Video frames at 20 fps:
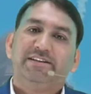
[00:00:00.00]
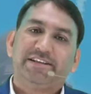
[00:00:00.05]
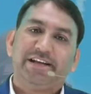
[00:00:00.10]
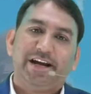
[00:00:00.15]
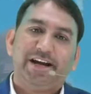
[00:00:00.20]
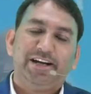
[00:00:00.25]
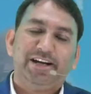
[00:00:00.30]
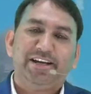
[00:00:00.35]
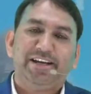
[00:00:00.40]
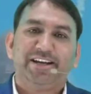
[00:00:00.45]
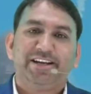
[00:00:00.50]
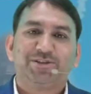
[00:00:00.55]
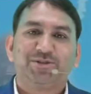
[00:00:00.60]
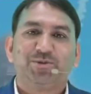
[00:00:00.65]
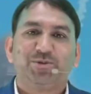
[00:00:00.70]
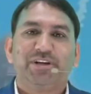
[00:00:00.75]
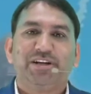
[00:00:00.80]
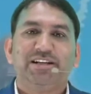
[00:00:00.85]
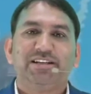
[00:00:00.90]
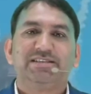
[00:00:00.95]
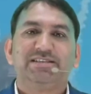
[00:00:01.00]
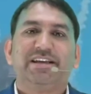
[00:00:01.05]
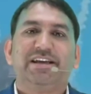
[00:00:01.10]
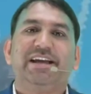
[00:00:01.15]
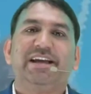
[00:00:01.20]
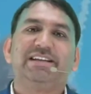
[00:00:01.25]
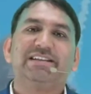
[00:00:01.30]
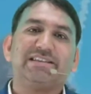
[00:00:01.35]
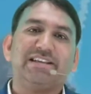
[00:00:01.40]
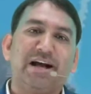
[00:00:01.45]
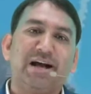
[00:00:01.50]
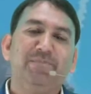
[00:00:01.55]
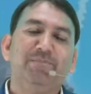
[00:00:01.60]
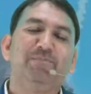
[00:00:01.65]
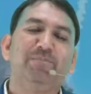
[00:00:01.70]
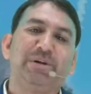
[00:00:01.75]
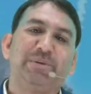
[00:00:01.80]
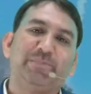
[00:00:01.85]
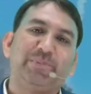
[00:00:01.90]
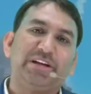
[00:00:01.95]
जय हिंद डियर स्टूडेंट्स
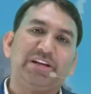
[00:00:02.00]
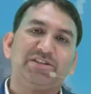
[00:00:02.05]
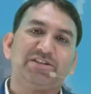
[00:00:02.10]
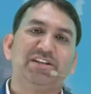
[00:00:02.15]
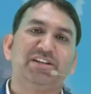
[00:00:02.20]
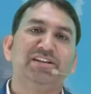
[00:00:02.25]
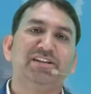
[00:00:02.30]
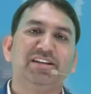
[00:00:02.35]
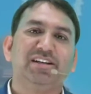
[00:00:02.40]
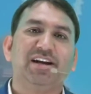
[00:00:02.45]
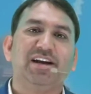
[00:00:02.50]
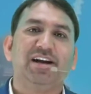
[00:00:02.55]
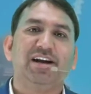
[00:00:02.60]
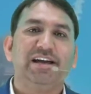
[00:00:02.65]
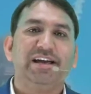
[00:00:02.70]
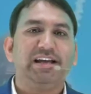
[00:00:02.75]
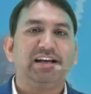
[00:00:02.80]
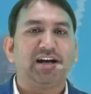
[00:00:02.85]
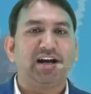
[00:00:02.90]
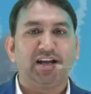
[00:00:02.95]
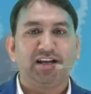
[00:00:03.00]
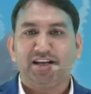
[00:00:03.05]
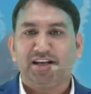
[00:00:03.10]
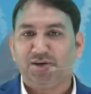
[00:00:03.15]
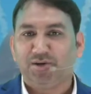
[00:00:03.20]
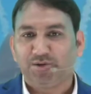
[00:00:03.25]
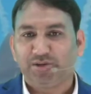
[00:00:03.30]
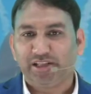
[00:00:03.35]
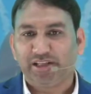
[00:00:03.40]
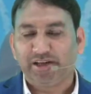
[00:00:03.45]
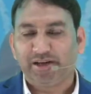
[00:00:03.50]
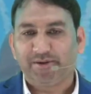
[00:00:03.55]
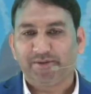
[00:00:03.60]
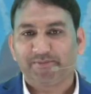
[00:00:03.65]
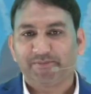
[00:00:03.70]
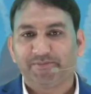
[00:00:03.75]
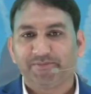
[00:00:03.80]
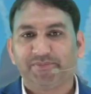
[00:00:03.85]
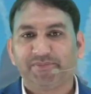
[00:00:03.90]
एग्ज़ाम प्रिपरेशन का एक आईना होती है